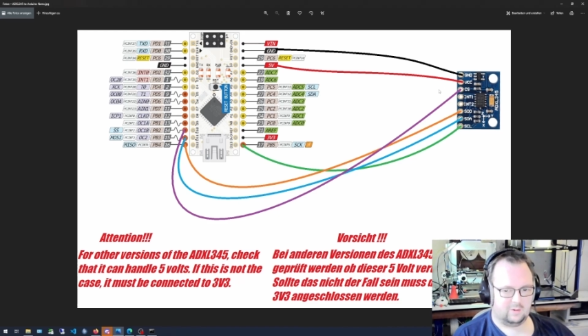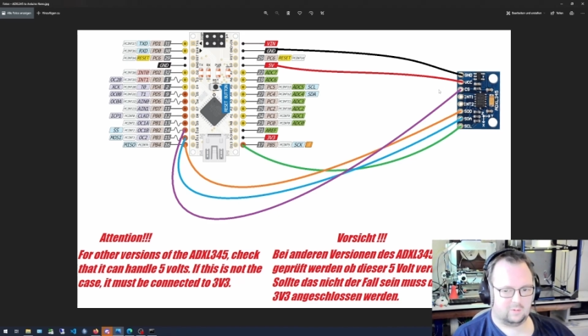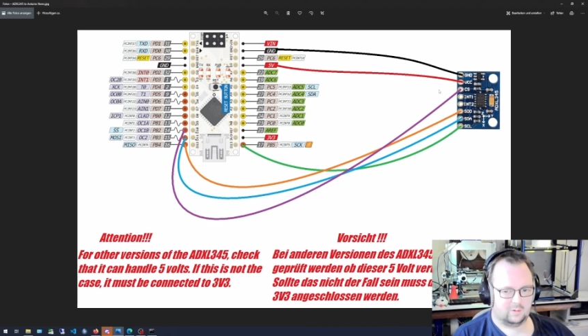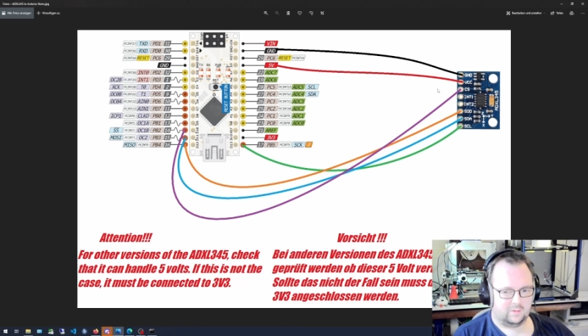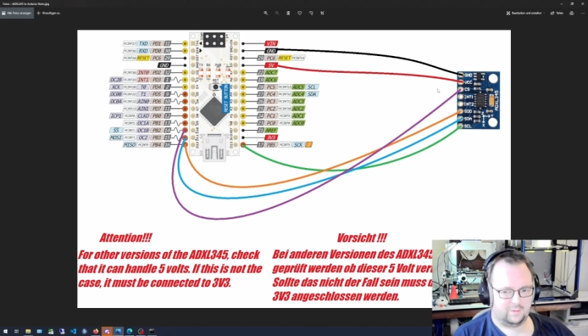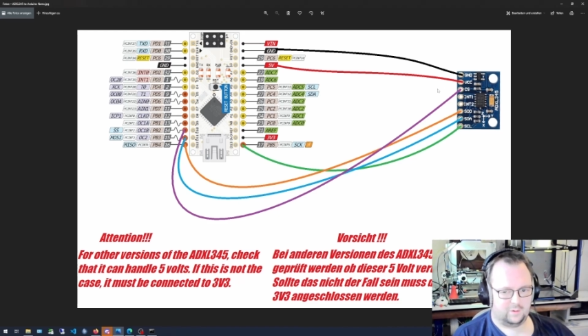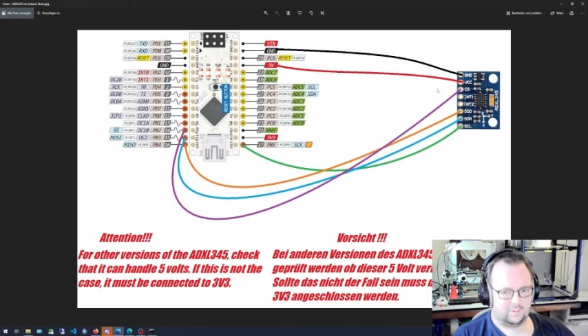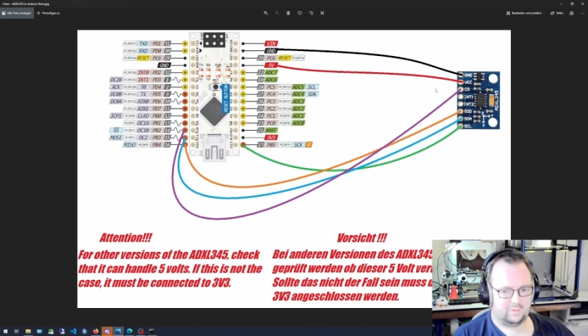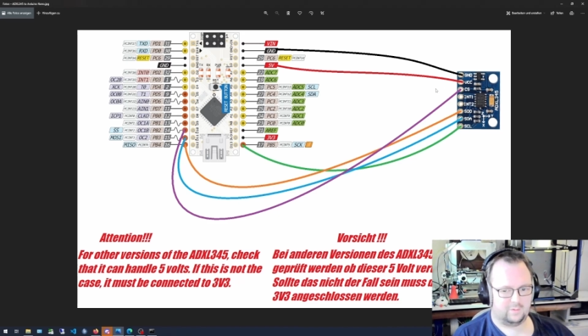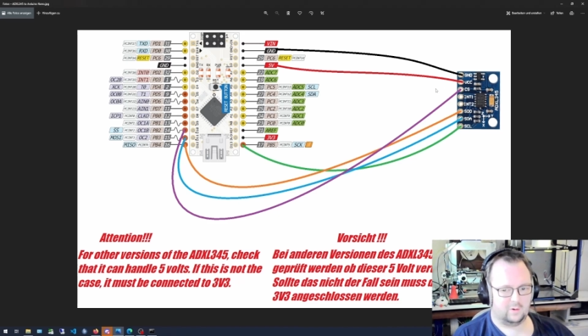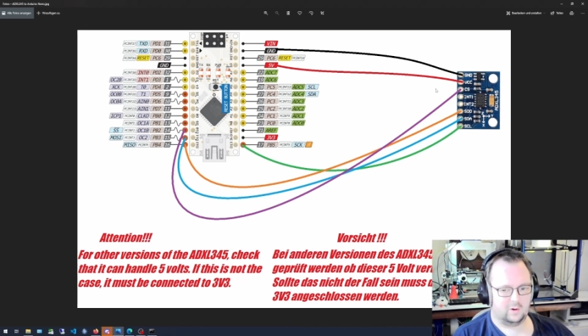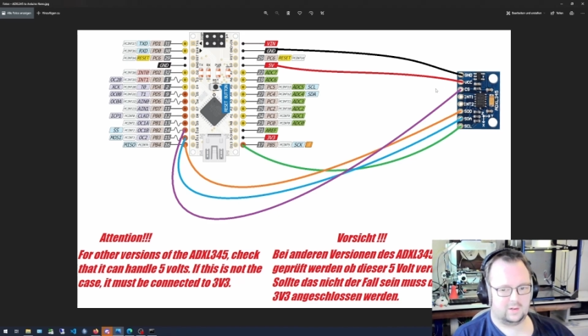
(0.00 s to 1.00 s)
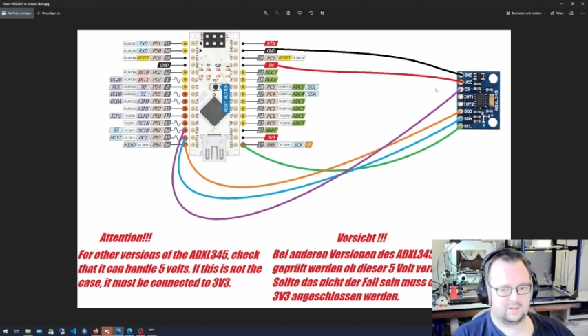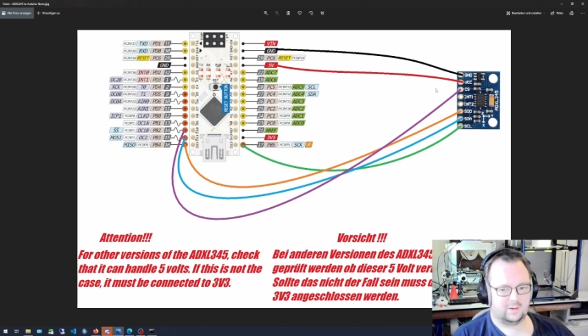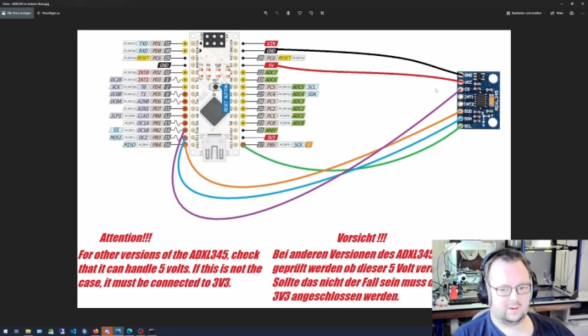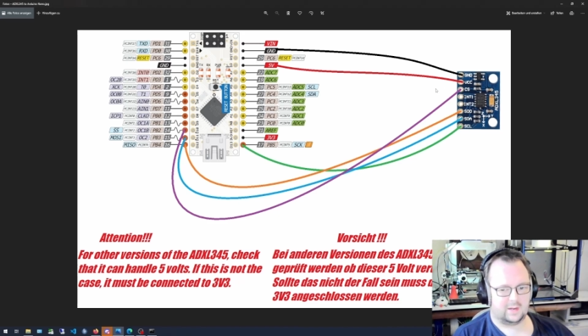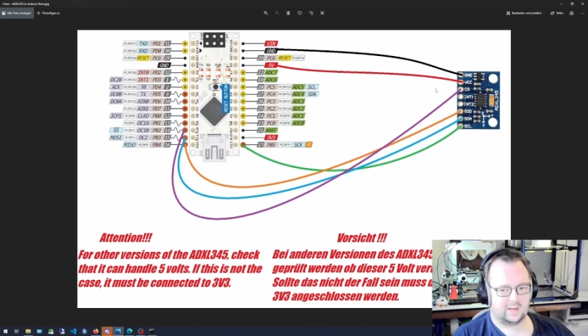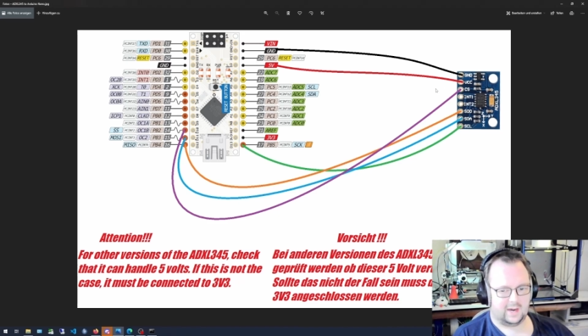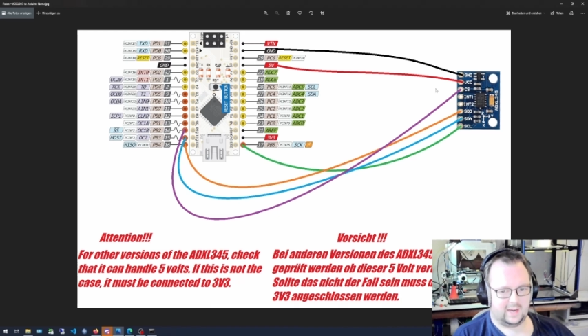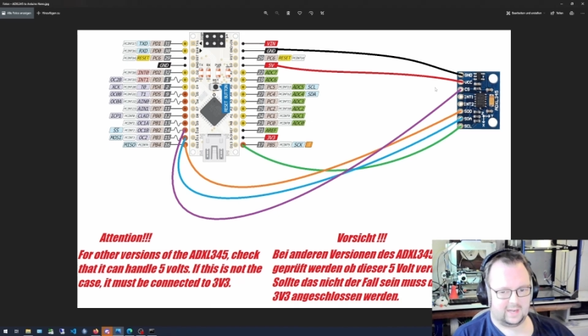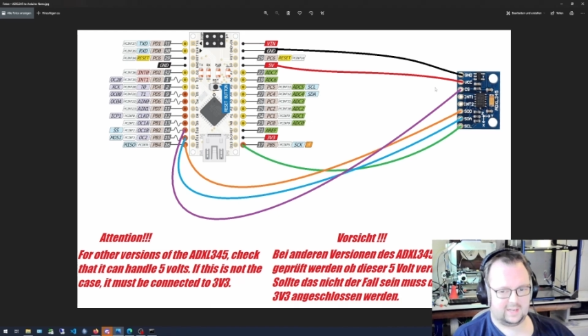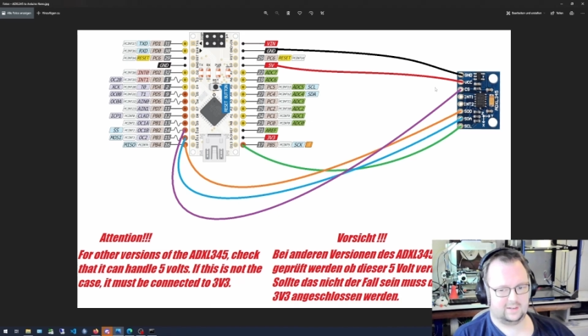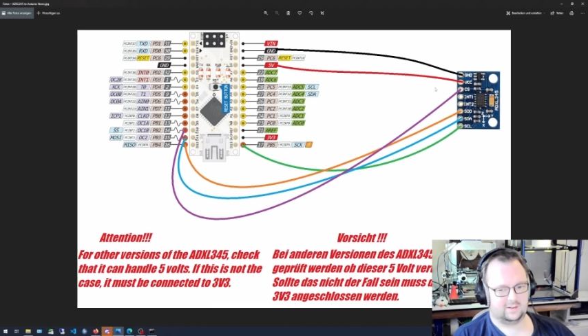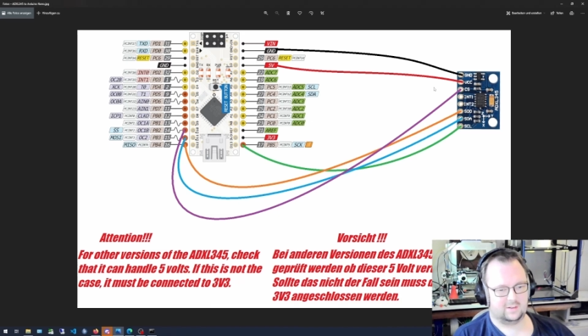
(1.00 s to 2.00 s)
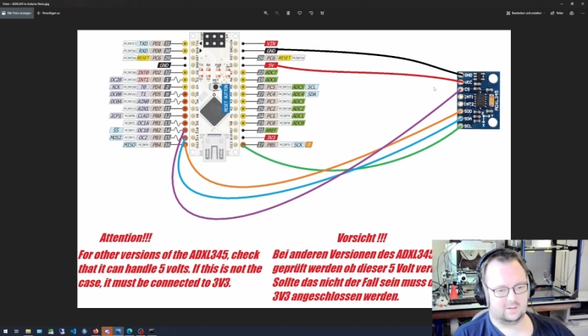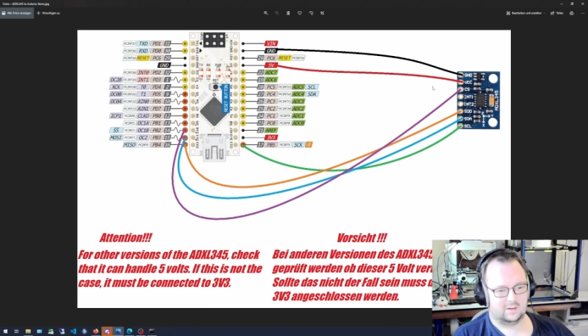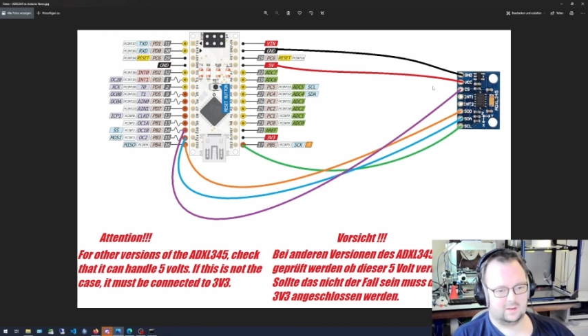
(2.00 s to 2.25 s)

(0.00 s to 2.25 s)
und 5 Volt geeignet.